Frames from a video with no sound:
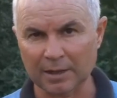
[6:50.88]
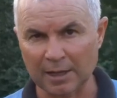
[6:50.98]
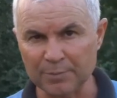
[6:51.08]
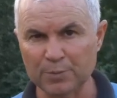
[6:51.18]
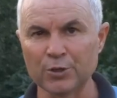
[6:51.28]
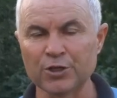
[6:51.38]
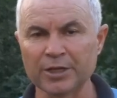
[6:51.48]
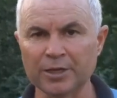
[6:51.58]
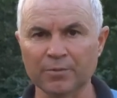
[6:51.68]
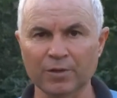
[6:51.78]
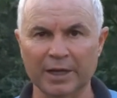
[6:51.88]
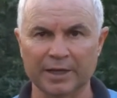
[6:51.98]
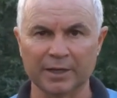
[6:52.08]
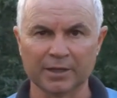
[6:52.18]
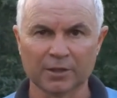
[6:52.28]
обеспечением
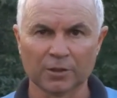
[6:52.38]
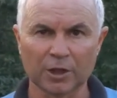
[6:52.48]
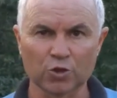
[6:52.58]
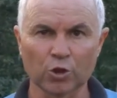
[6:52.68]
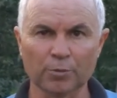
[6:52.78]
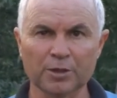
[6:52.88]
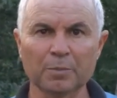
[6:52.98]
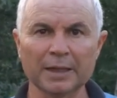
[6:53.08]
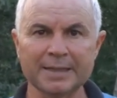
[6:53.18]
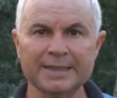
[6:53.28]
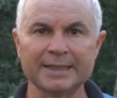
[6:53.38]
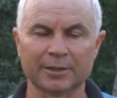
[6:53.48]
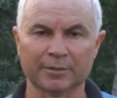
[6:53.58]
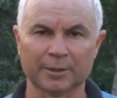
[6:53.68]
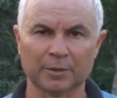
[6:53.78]
влаги должно быть
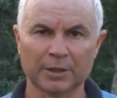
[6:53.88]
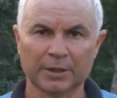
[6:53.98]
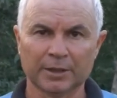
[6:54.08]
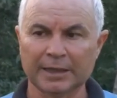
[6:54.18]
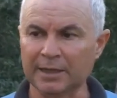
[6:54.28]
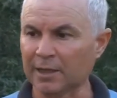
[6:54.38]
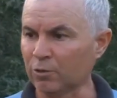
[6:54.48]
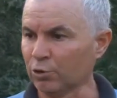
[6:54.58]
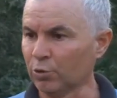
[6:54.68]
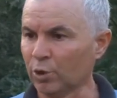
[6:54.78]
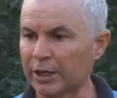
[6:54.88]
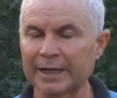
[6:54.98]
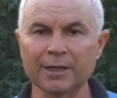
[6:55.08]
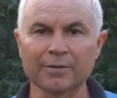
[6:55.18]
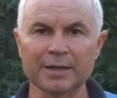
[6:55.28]
сбалансированным, так как у него
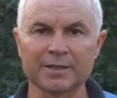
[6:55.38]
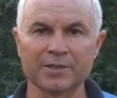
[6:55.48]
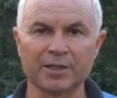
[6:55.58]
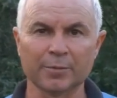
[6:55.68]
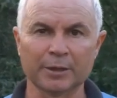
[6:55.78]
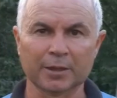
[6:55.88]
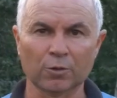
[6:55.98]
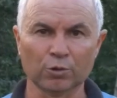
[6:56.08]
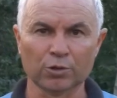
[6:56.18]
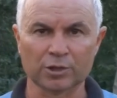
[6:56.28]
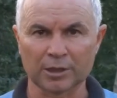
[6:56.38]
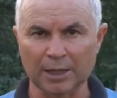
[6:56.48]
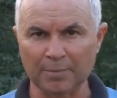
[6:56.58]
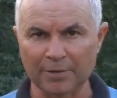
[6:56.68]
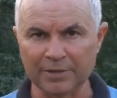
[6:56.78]
корневая система находится
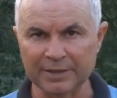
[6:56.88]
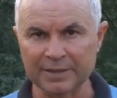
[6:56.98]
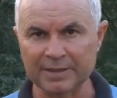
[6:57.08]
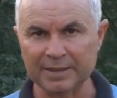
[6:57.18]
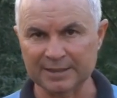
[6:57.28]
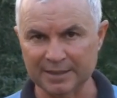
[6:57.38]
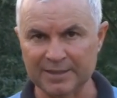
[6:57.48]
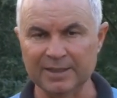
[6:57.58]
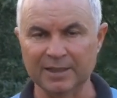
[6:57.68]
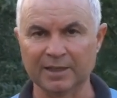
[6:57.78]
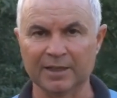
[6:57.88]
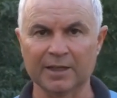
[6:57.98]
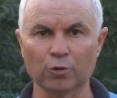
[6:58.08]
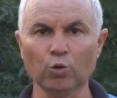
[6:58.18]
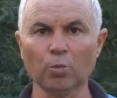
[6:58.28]
на поверхности относительно,
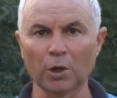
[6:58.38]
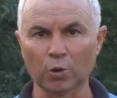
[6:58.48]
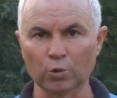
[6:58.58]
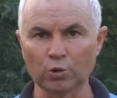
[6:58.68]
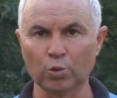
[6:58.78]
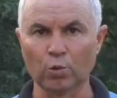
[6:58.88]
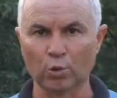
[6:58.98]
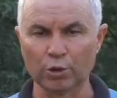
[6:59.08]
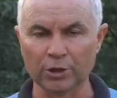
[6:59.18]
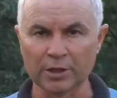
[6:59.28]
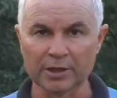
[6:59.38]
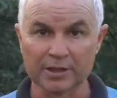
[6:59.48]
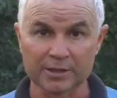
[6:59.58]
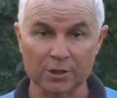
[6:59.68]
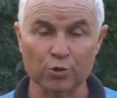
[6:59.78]
она глубоко не уходит.
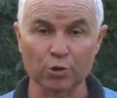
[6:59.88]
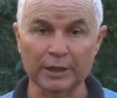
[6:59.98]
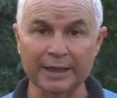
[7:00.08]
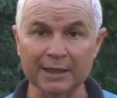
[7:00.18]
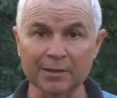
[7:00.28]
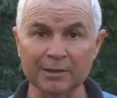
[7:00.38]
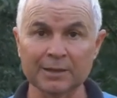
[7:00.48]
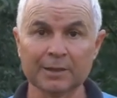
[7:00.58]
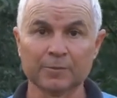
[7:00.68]
За счет этого